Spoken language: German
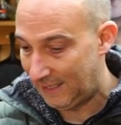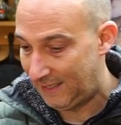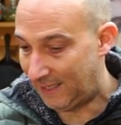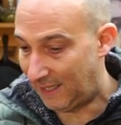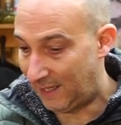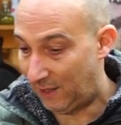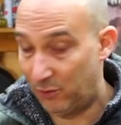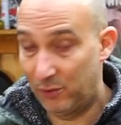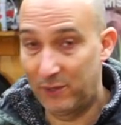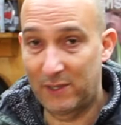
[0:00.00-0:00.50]

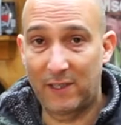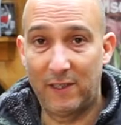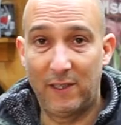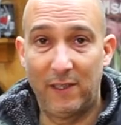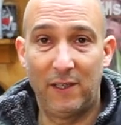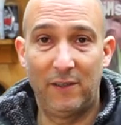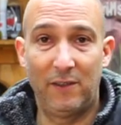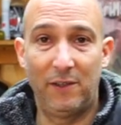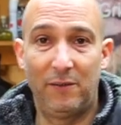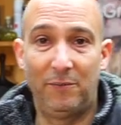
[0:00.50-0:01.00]
Ja,
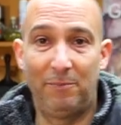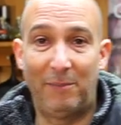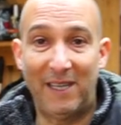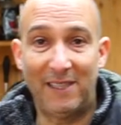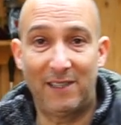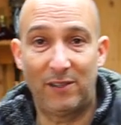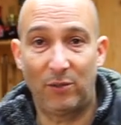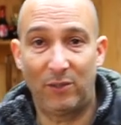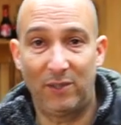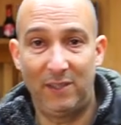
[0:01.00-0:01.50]
unsere
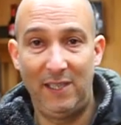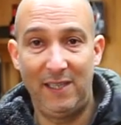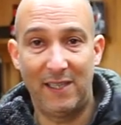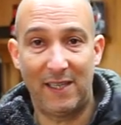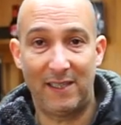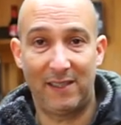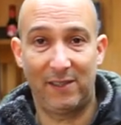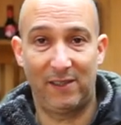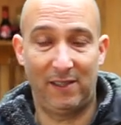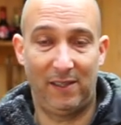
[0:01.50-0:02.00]

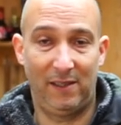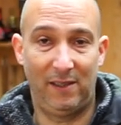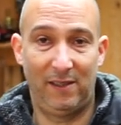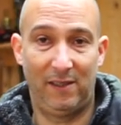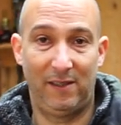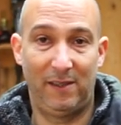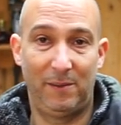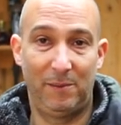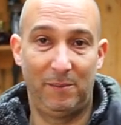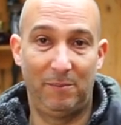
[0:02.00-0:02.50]
Mais-Tortillas
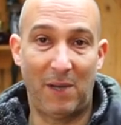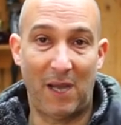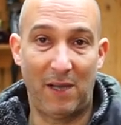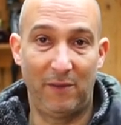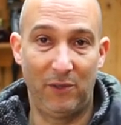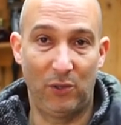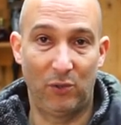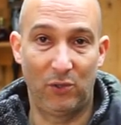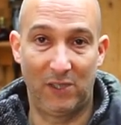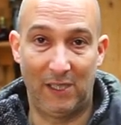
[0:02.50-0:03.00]
äh,
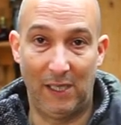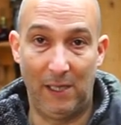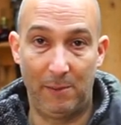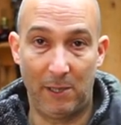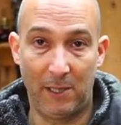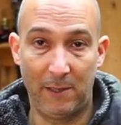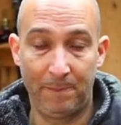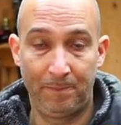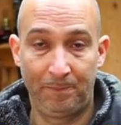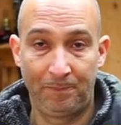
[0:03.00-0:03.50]
machen wir uns
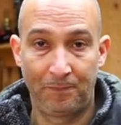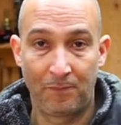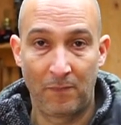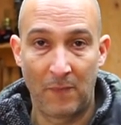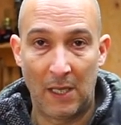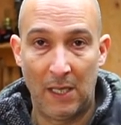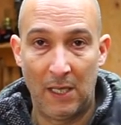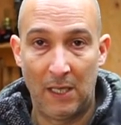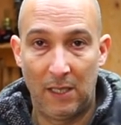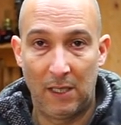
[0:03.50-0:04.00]
selber
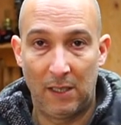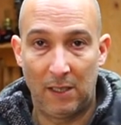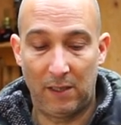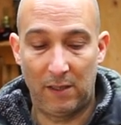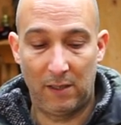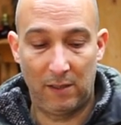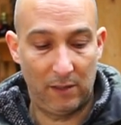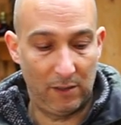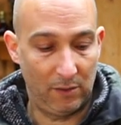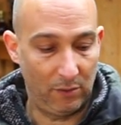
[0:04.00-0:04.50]
äh,
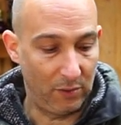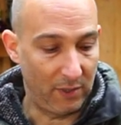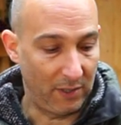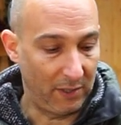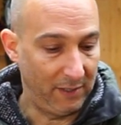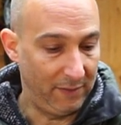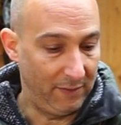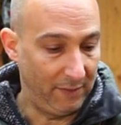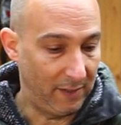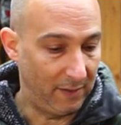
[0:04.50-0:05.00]
oder
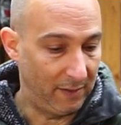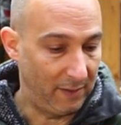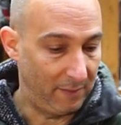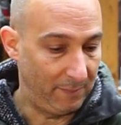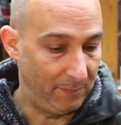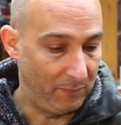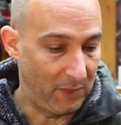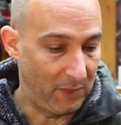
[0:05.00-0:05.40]
die äh,